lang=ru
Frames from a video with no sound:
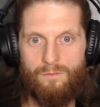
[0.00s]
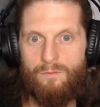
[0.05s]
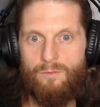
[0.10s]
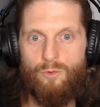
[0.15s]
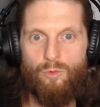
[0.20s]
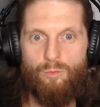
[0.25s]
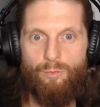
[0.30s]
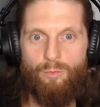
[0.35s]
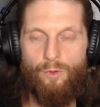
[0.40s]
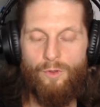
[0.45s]

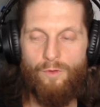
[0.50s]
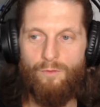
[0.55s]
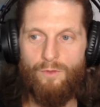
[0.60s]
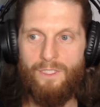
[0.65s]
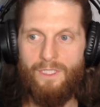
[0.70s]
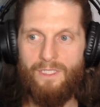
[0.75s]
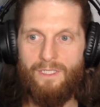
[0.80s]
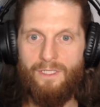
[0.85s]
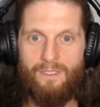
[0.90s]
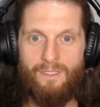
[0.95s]
тупой, вот
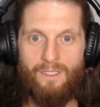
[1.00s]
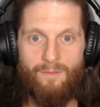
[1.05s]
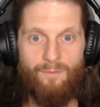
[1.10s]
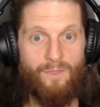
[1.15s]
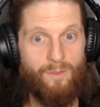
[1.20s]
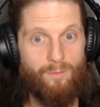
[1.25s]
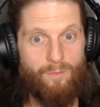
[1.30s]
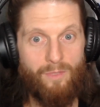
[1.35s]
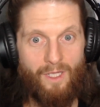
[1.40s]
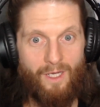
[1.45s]
этот там
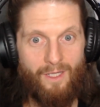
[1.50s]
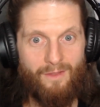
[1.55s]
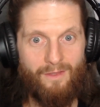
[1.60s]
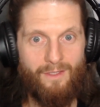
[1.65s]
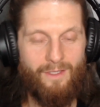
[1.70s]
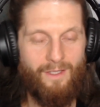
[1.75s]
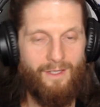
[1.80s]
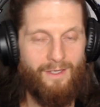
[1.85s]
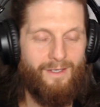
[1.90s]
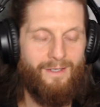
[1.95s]
еблан,
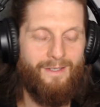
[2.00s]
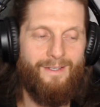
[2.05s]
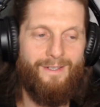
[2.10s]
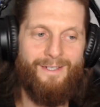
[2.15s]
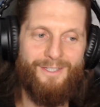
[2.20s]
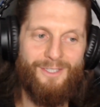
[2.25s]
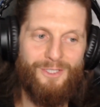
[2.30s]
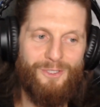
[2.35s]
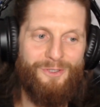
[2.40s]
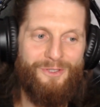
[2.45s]
да, или
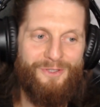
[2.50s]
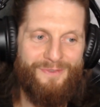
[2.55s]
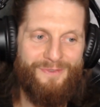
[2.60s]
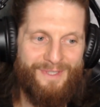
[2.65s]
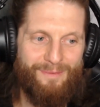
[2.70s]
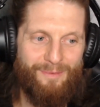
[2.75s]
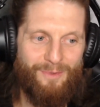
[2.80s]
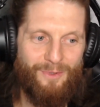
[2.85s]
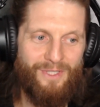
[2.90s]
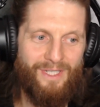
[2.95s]
что-нибудь в
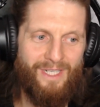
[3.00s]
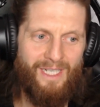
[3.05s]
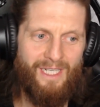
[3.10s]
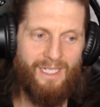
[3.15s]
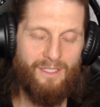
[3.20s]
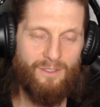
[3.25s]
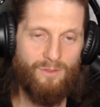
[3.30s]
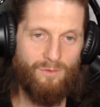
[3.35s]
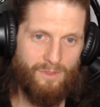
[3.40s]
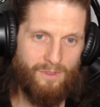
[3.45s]
этом роде.
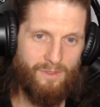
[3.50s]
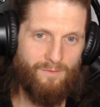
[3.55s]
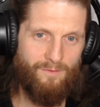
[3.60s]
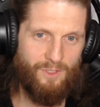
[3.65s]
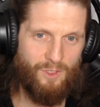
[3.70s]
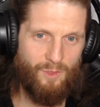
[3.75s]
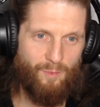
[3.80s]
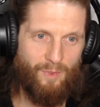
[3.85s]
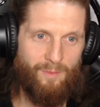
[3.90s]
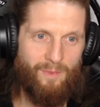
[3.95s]
Ну, вы
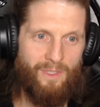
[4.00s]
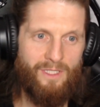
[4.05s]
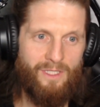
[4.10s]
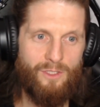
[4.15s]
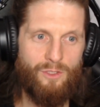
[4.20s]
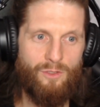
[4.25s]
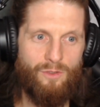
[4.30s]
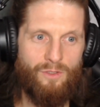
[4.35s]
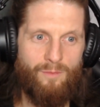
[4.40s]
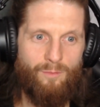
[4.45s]
же понимаете,
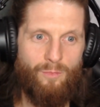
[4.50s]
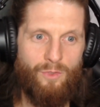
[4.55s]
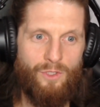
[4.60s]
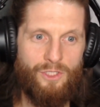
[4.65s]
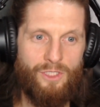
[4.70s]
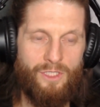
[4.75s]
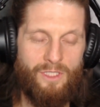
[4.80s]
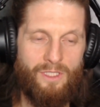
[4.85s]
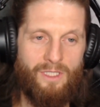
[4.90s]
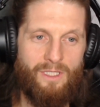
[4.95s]
что я
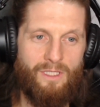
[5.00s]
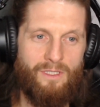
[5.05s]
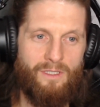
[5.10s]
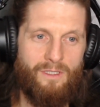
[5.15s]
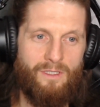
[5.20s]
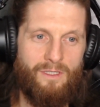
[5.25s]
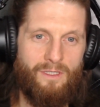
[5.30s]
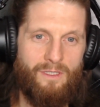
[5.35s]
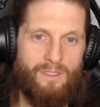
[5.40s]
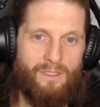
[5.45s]
больше
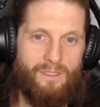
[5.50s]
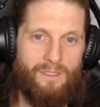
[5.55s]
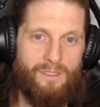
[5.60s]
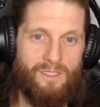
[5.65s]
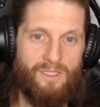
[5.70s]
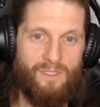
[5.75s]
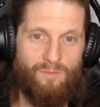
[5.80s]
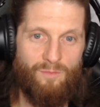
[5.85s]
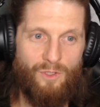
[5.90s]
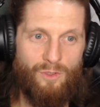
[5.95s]
э,
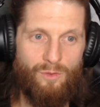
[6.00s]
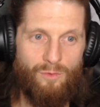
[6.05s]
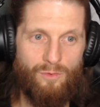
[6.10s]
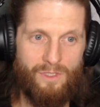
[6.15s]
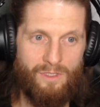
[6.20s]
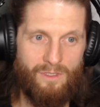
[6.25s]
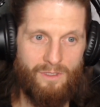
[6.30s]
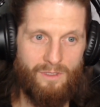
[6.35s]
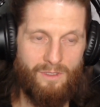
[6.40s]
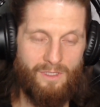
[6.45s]

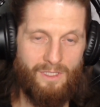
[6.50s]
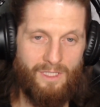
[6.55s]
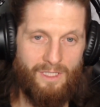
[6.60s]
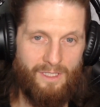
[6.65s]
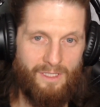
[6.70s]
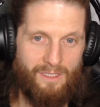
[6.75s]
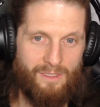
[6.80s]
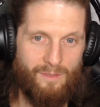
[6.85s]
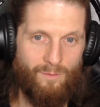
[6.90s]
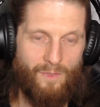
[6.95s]
смеюсь над
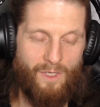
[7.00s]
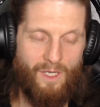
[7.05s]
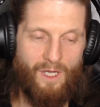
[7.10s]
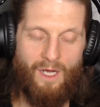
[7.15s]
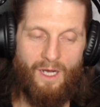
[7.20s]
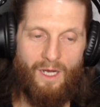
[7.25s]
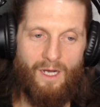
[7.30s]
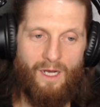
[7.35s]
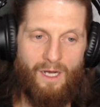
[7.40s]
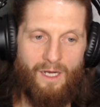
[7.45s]
этим,
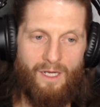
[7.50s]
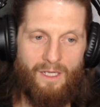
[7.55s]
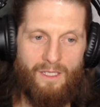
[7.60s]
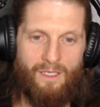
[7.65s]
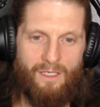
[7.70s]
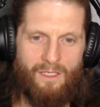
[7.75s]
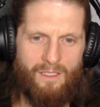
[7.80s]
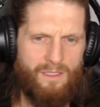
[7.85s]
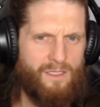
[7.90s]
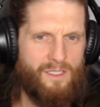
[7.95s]
а
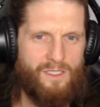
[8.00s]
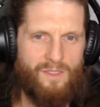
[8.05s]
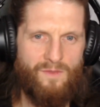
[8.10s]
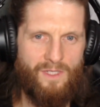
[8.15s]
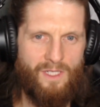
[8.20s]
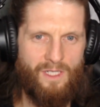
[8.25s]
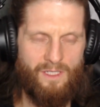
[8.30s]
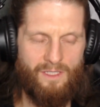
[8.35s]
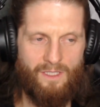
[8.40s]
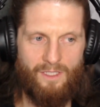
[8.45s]
не
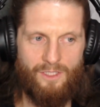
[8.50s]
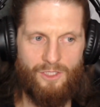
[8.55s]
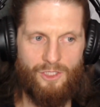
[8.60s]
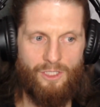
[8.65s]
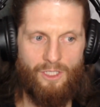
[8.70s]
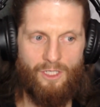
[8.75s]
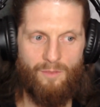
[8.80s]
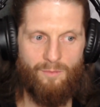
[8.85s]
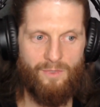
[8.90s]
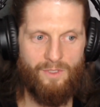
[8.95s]
действительно так
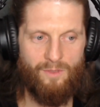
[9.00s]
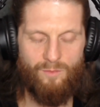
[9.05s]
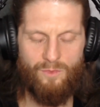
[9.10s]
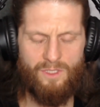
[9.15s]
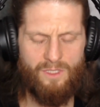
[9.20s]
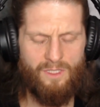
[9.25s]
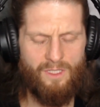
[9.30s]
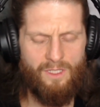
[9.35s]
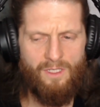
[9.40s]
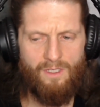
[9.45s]
считаю, потому
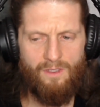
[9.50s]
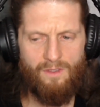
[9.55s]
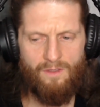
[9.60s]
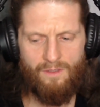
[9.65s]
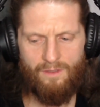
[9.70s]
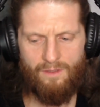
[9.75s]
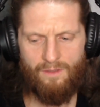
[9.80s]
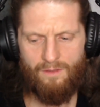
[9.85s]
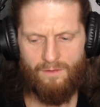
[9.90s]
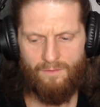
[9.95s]
что
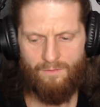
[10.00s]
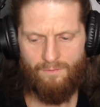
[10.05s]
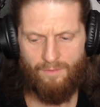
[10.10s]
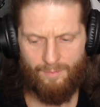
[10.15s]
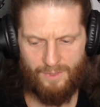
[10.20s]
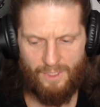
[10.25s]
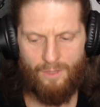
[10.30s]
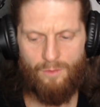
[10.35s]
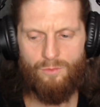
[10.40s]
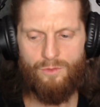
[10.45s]
э, в
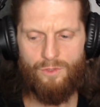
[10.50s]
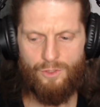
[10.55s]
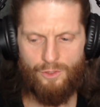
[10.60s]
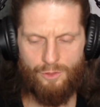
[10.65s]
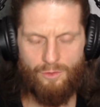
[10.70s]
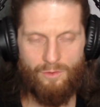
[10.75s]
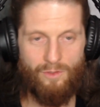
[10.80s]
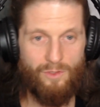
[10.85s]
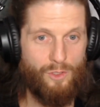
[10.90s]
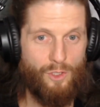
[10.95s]
абсолюте,
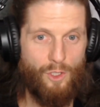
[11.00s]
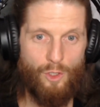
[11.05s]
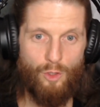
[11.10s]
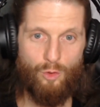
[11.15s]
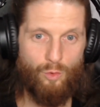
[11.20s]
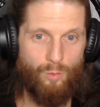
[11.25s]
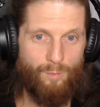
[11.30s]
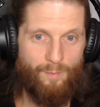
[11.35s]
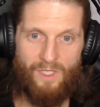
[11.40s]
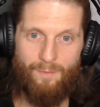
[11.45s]
еще раз,
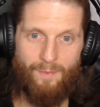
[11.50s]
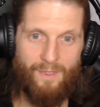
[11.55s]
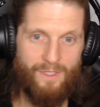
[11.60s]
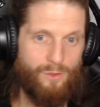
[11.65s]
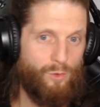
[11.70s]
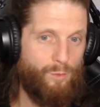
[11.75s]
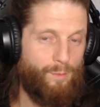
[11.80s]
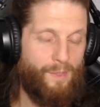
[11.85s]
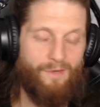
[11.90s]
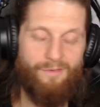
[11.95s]
тупых
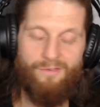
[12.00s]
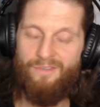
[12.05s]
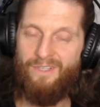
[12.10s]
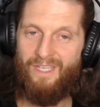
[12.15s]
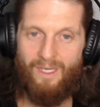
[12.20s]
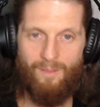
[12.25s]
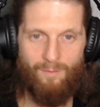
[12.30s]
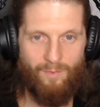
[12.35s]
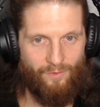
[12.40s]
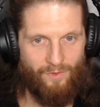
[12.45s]
поступков
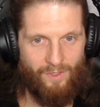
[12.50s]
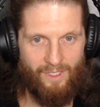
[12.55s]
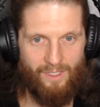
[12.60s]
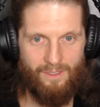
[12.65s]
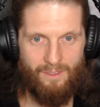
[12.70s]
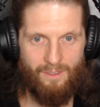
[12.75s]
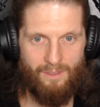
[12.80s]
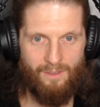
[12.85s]
не бывает,